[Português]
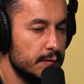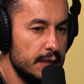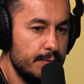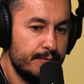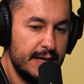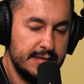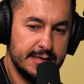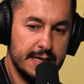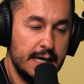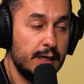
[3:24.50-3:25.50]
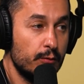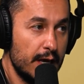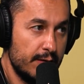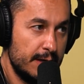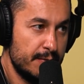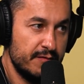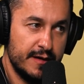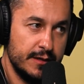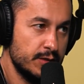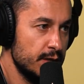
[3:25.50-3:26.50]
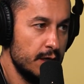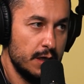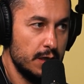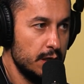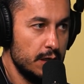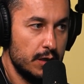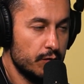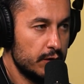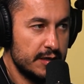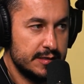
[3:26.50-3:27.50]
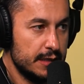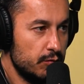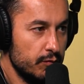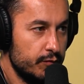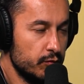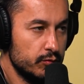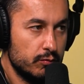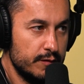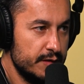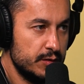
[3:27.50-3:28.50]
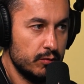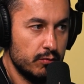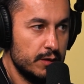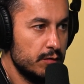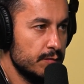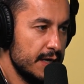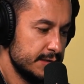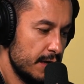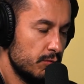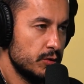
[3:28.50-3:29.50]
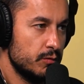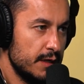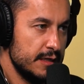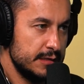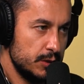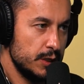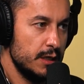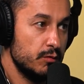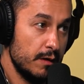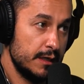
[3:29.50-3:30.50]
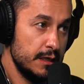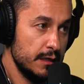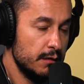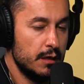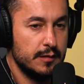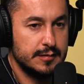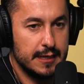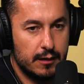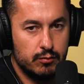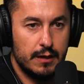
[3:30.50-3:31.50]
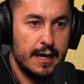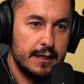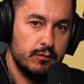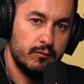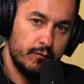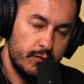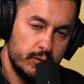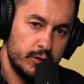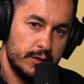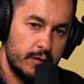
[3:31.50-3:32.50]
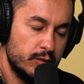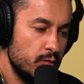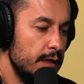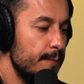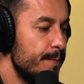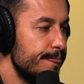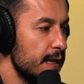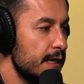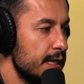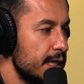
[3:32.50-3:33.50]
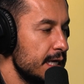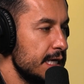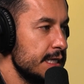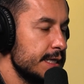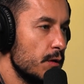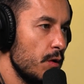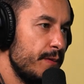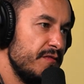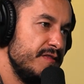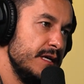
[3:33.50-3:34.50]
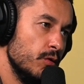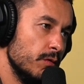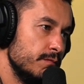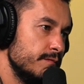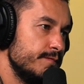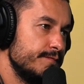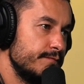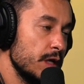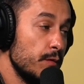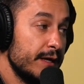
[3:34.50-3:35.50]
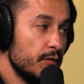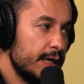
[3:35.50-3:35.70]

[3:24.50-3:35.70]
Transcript: e pensei, o que, é que eu quero daqui para frente? Eu não vou crescer com fundo, com investidor e tudo mais, quero continuar desse jeito aqui. Certo ou errado, foi o jeito que eu escolhi. Então eu prefiro. Como é que eu vou